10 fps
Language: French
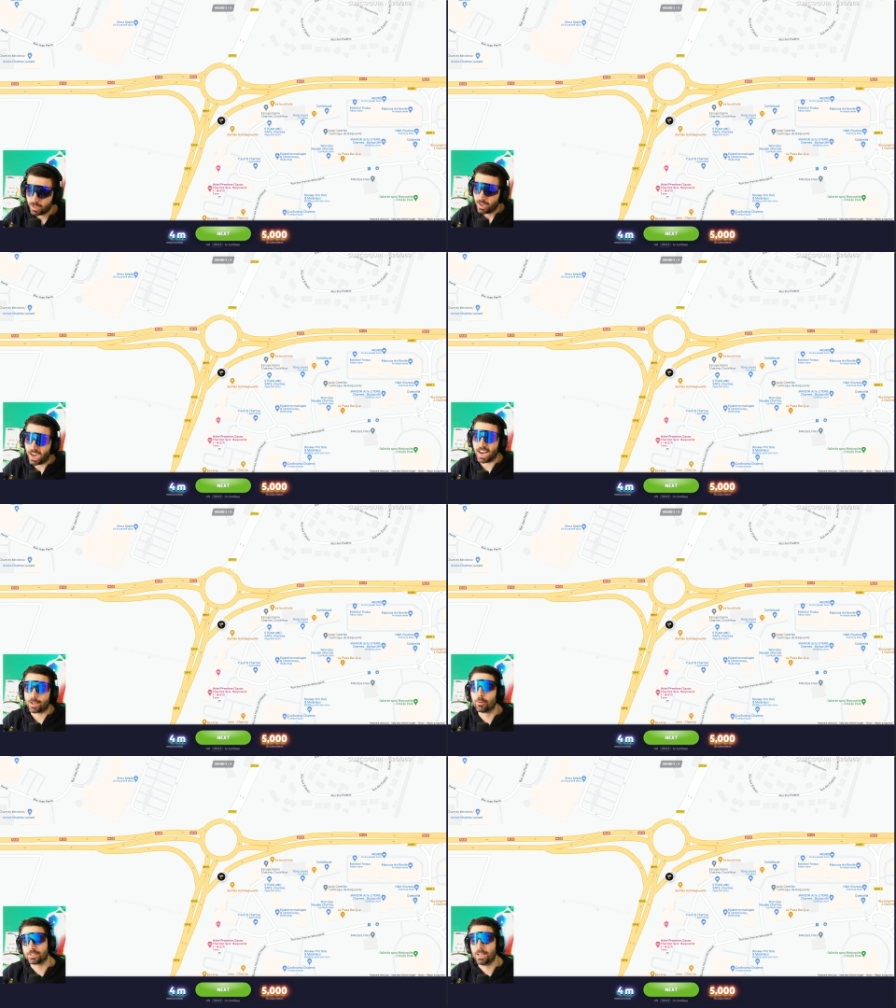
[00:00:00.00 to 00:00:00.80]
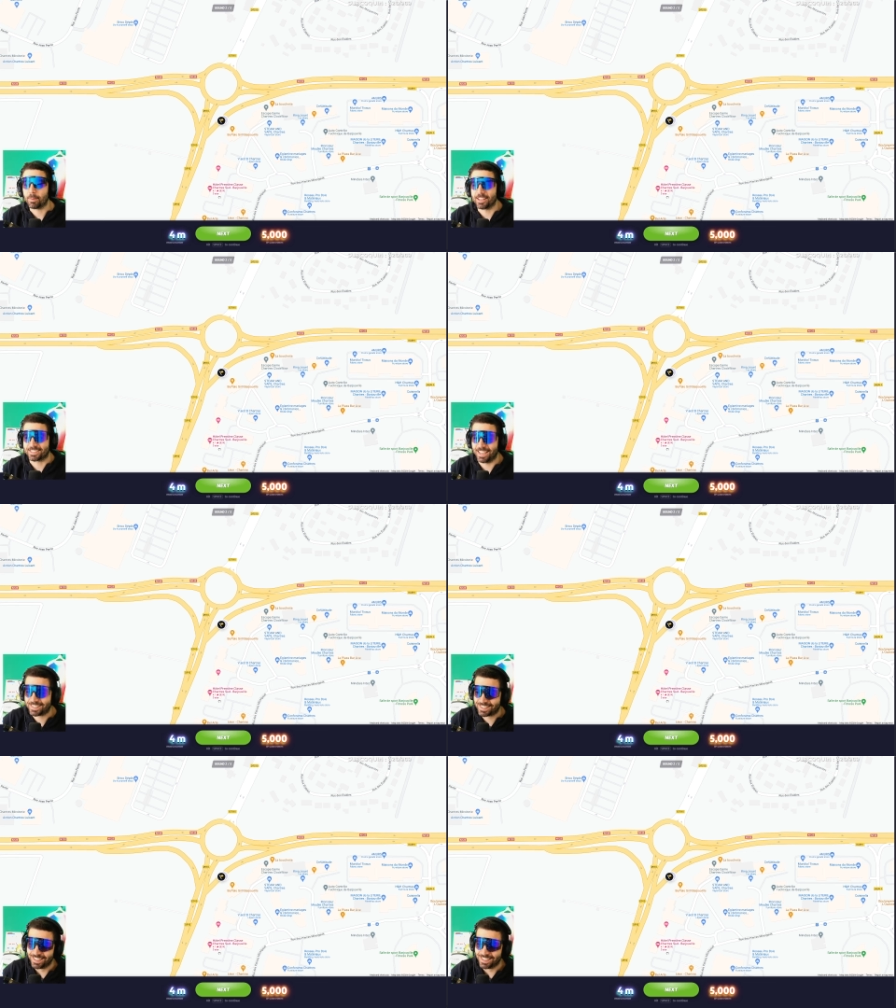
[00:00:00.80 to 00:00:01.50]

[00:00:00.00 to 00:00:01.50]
à la course des princesses.